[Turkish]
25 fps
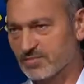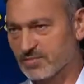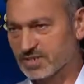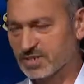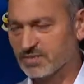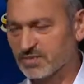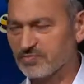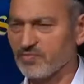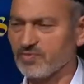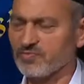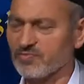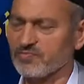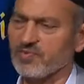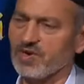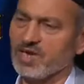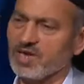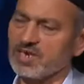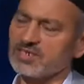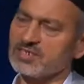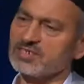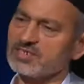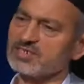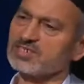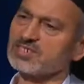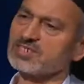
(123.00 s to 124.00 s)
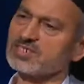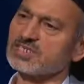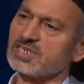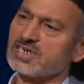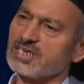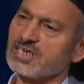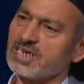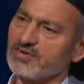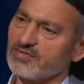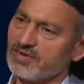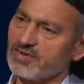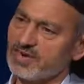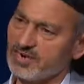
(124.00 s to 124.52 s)
Mesela farklı
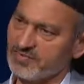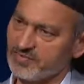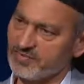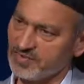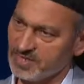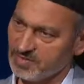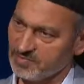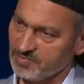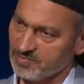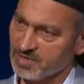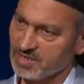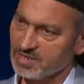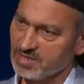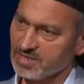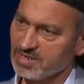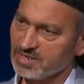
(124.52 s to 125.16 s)
zikirler var efendim.